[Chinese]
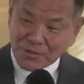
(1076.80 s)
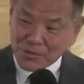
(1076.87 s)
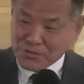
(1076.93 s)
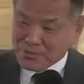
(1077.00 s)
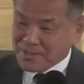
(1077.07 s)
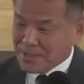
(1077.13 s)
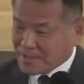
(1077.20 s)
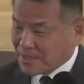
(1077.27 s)

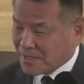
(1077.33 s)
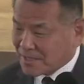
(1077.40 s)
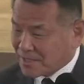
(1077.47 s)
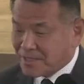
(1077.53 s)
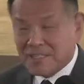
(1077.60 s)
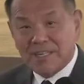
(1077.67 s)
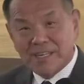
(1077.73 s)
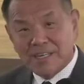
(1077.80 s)
出了这
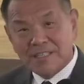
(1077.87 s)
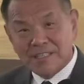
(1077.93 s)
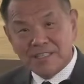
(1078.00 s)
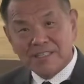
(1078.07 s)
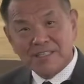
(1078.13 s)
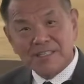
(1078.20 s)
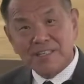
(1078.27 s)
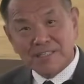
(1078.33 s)
个这
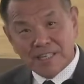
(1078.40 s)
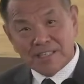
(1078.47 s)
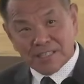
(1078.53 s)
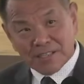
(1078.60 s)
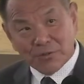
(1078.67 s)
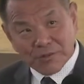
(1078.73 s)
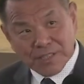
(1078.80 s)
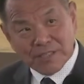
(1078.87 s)
个圣殿，
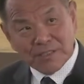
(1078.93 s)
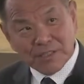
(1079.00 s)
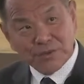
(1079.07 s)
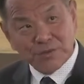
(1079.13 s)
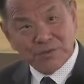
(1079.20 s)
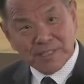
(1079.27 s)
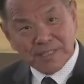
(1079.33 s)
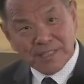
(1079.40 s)
首先是
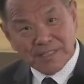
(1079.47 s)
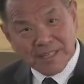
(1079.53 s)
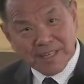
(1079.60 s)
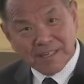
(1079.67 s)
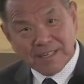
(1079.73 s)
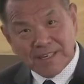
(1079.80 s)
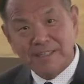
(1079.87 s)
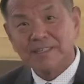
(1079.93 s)
出了圣
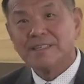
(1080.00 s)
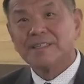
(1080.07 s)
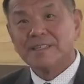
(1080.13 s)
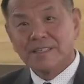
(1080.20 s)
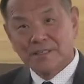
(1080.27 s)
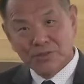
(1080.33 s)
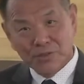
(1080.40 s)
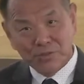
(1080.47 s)
殿哈，
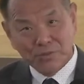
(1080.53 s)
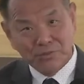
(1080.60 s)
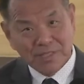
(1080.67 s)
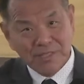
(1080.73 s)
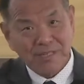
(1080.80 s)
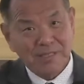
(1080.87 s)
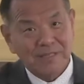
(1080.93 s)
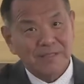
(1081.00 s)
出了
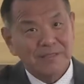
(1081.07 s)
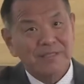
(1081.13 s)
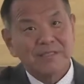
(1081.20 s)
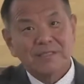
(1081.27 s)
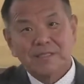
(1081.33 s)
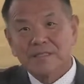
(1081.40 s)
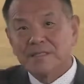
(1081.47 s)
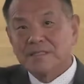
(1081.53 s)
城，
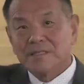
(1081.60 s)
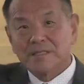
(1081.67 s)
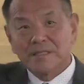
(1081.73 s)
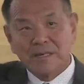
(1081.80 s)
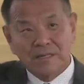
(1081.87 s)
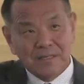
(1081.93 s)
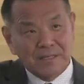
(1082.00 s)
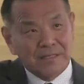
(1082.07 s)

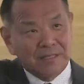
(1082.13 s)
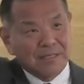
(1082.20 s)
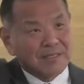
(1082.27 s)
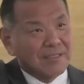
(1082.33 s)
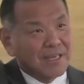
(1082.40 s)
到了城